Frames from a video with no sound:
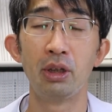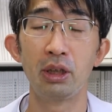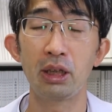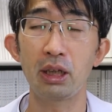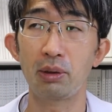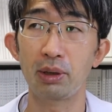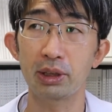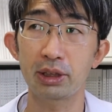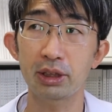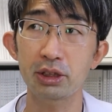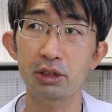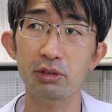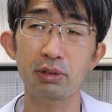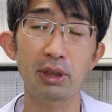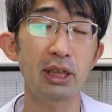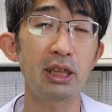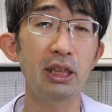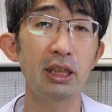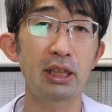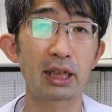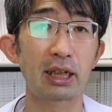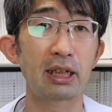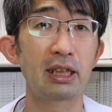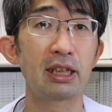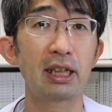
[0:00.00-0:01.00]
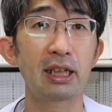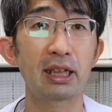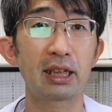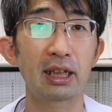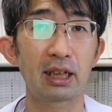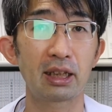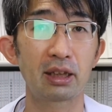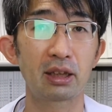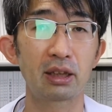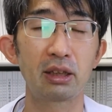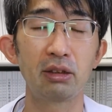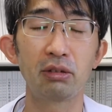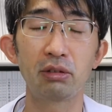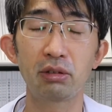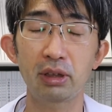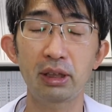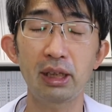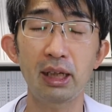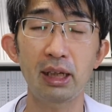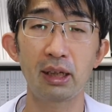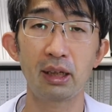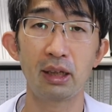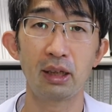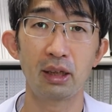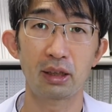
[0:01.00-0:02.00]
いや、私はいい足りないからって言っ
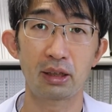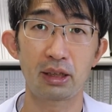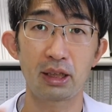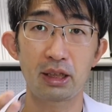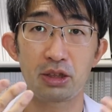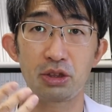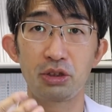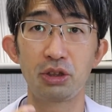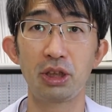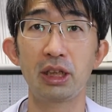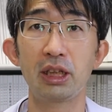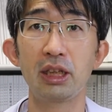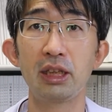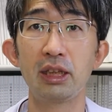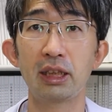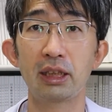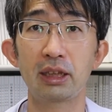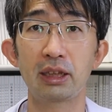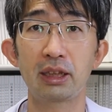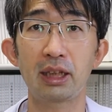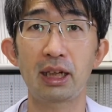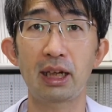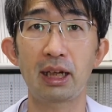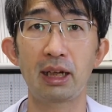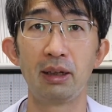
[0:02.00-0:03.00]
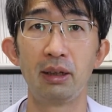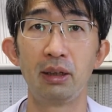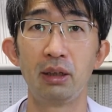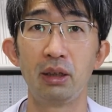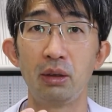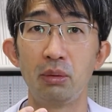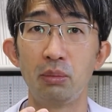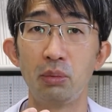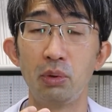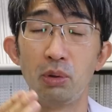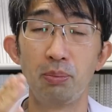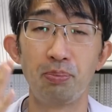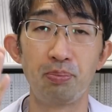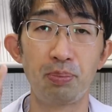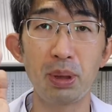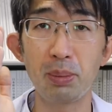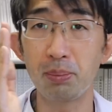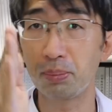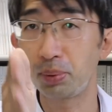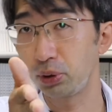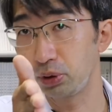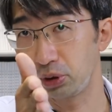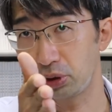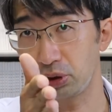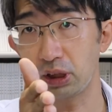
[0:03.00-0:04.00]
て摂取できるんだったら、もう
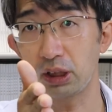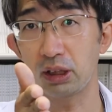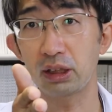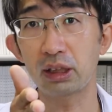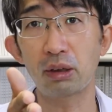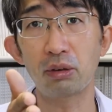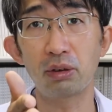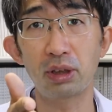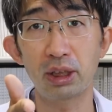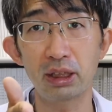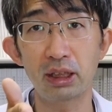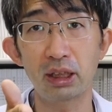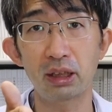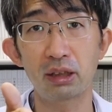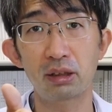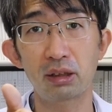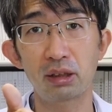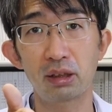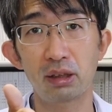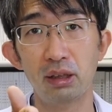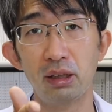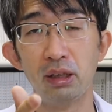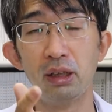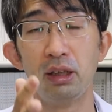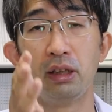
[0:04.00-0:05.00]
ピンポイントでいった方がいいです。